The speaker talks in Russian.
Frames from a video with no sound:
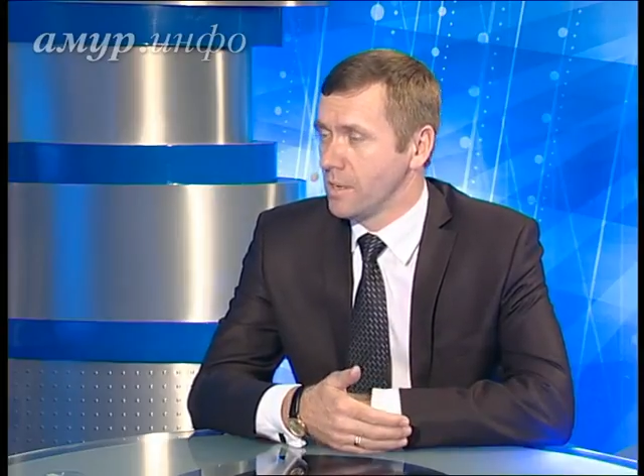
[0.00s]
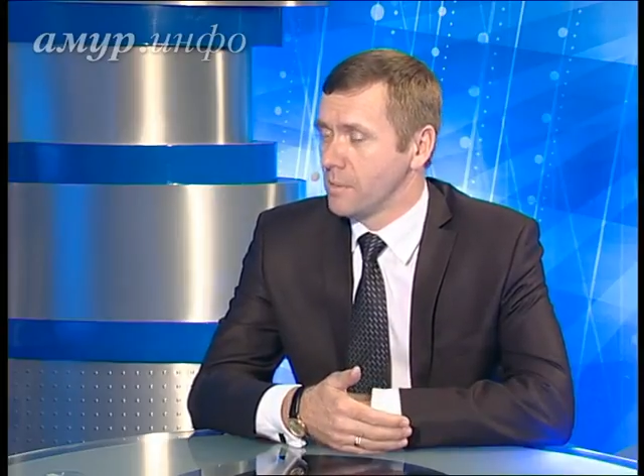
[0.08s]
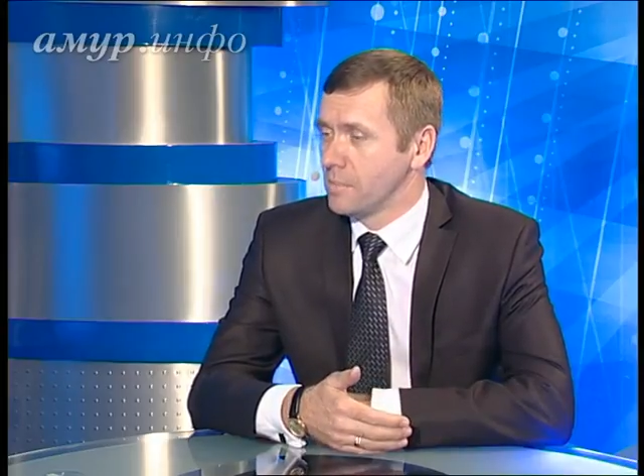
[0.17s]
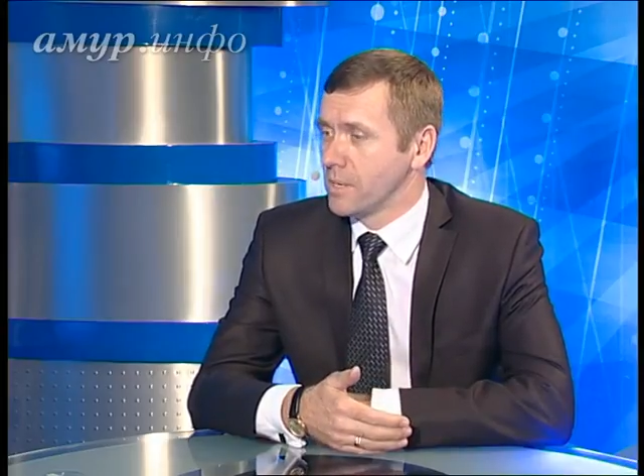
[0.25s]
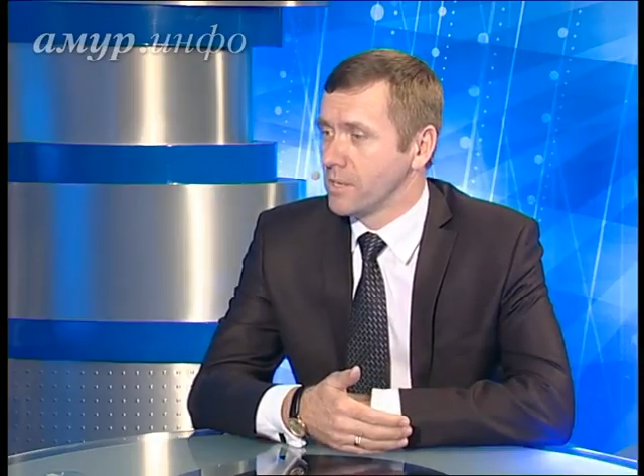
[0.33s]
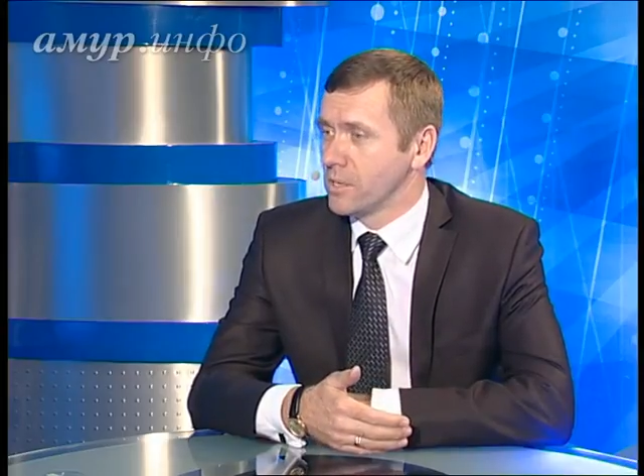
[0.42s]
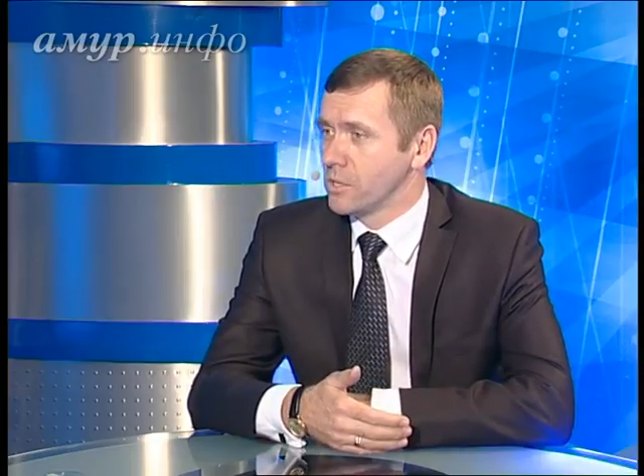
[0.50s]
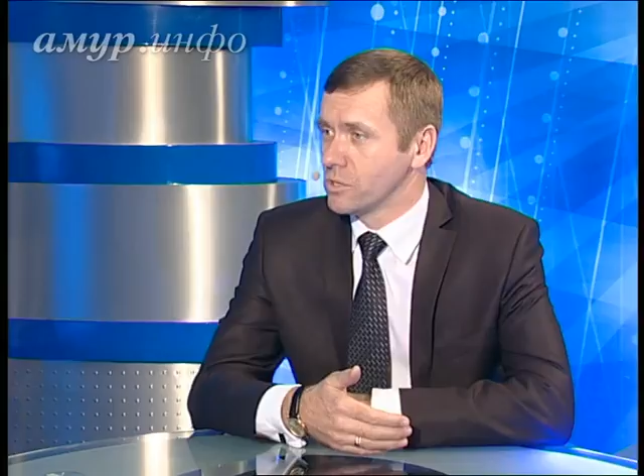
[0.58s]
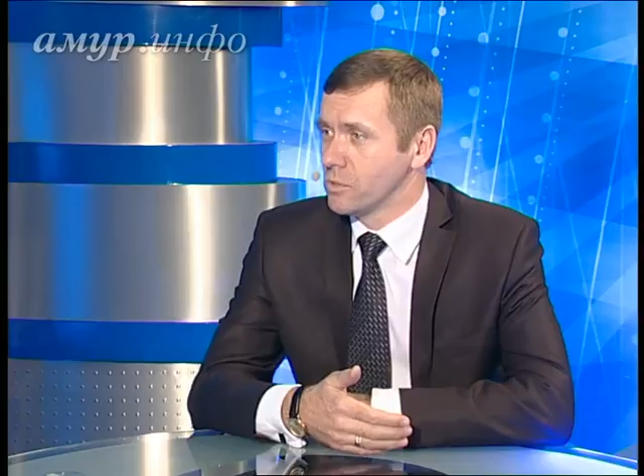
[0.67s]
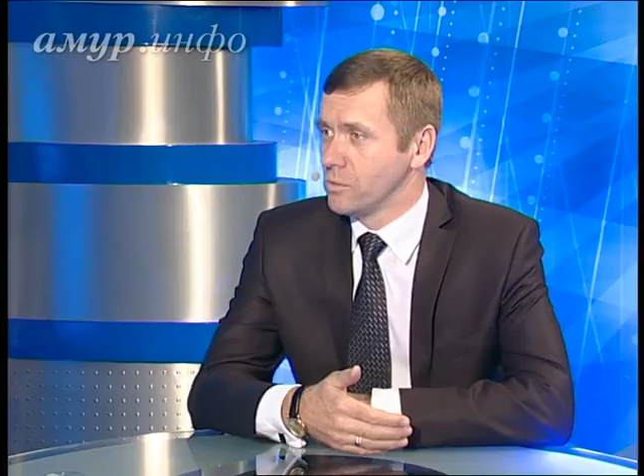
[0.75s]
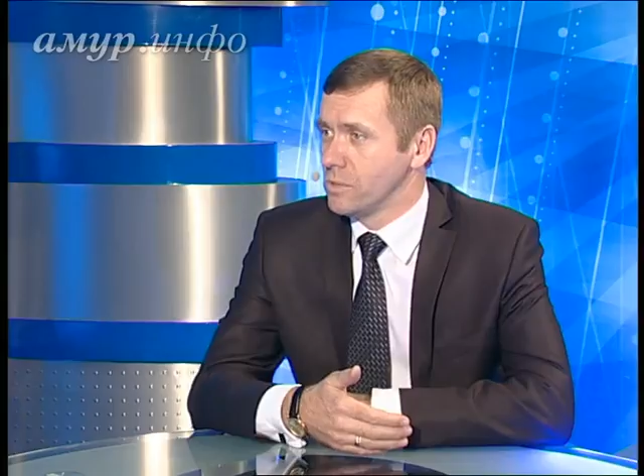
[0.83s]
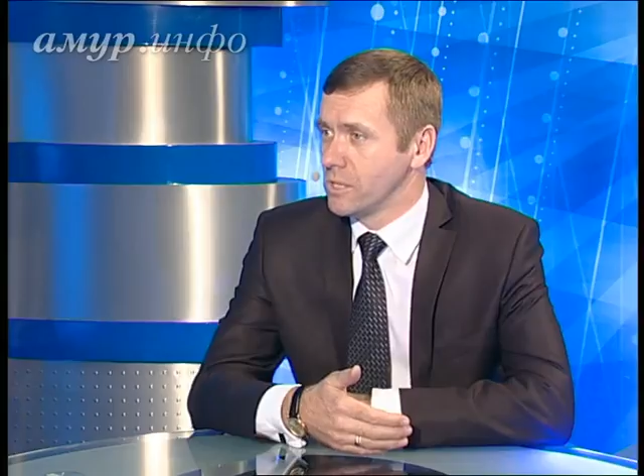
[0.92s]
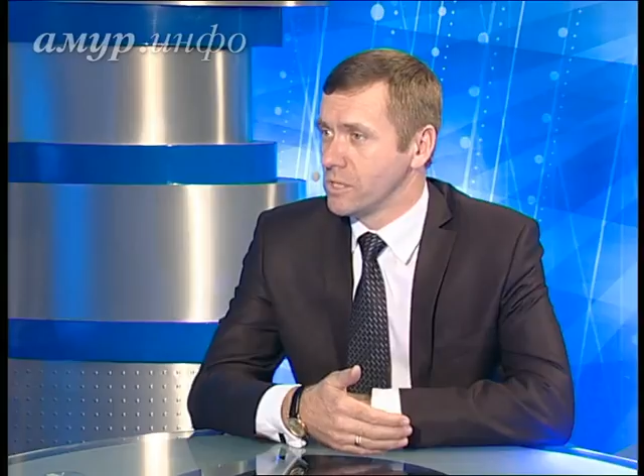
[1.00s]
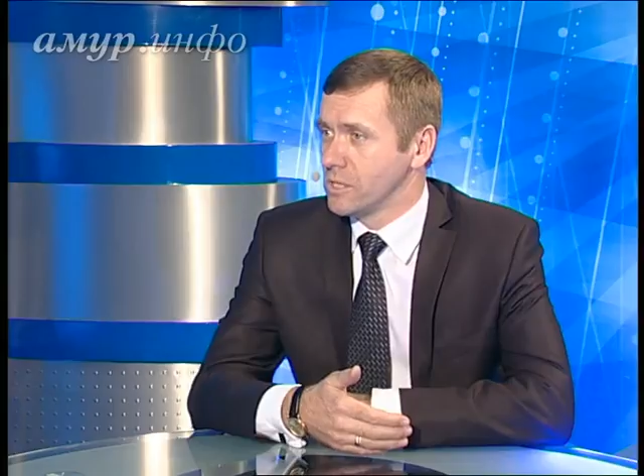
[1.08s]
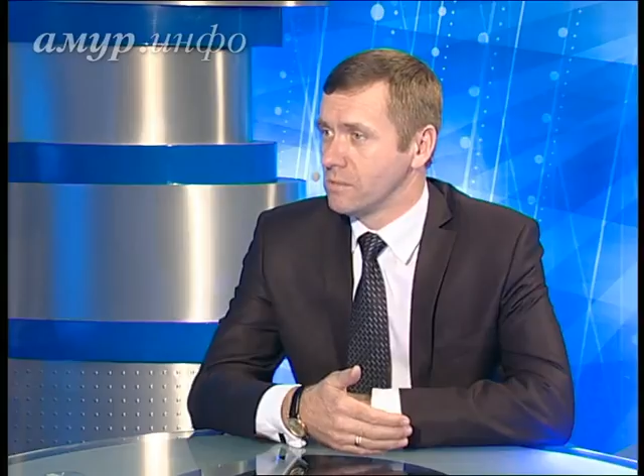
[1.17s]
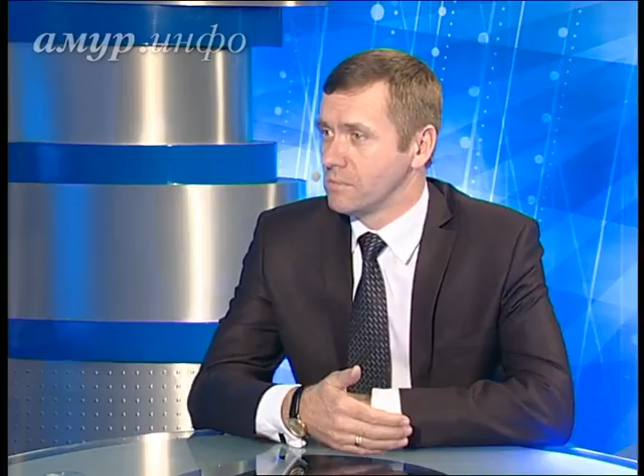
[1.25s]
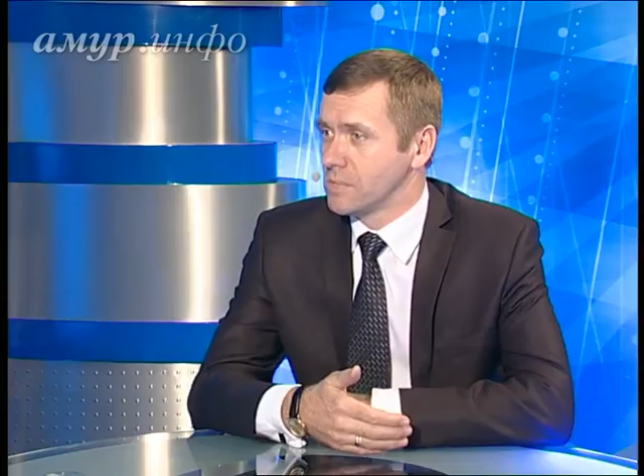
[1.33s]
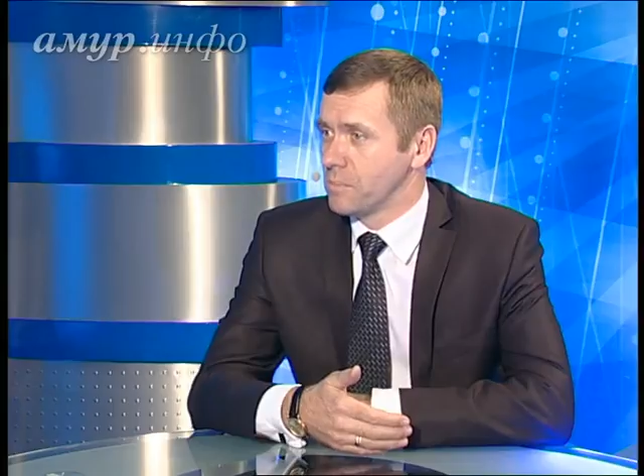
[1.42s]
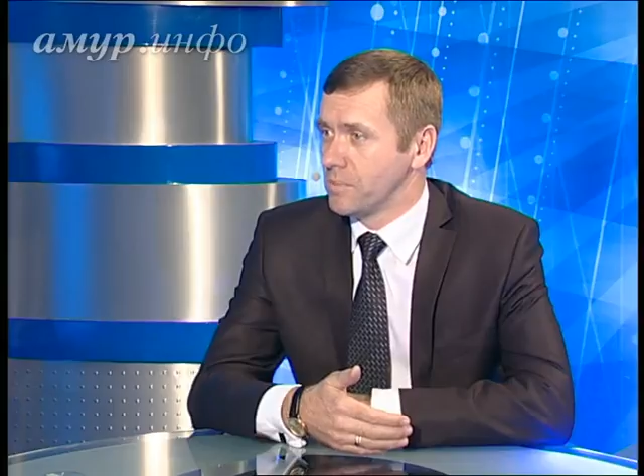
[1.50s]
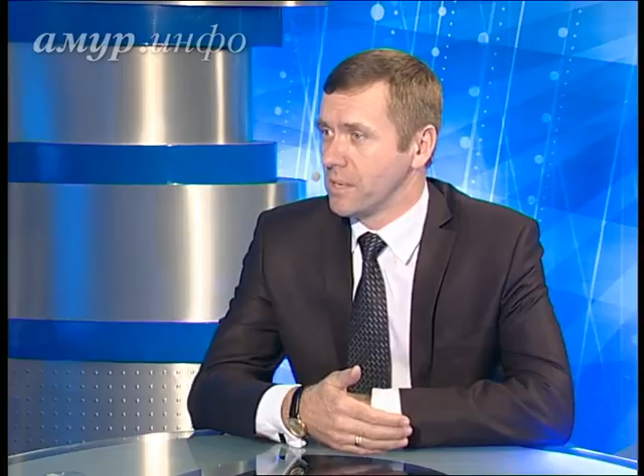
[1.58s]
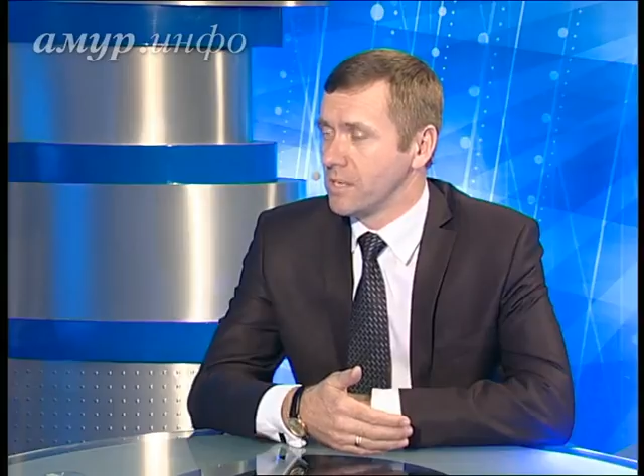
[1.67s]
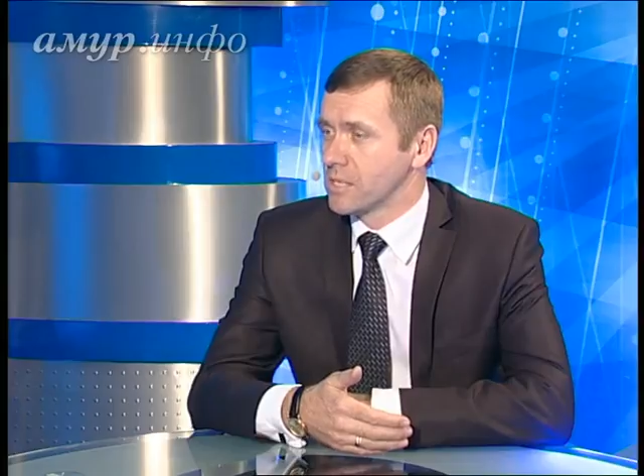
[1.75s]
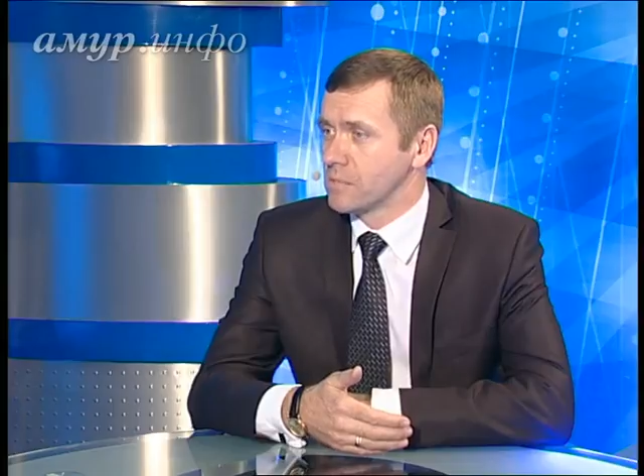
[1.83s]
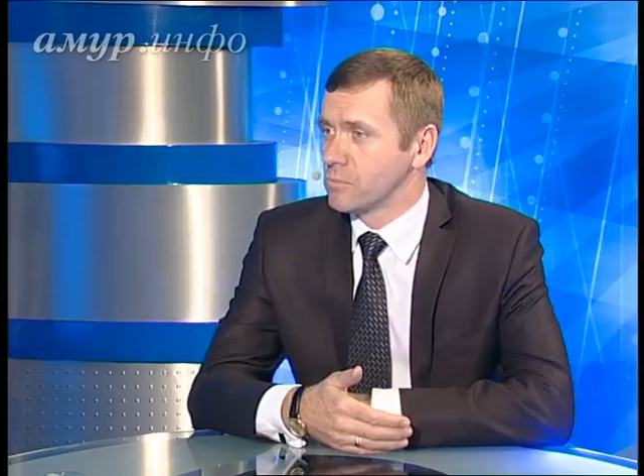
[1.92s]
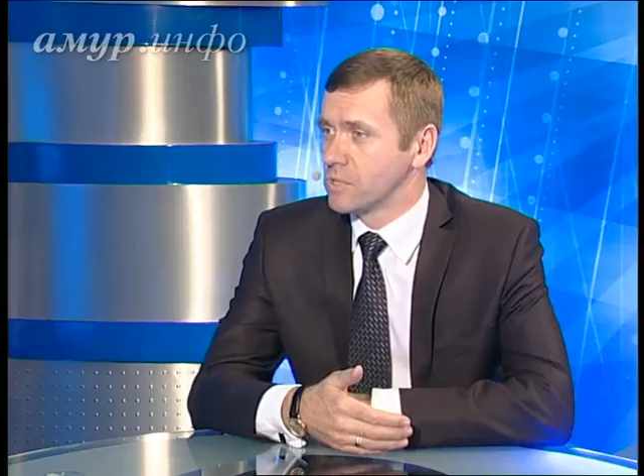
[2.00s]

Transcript: мы ежегодно отчитываемся перед нашим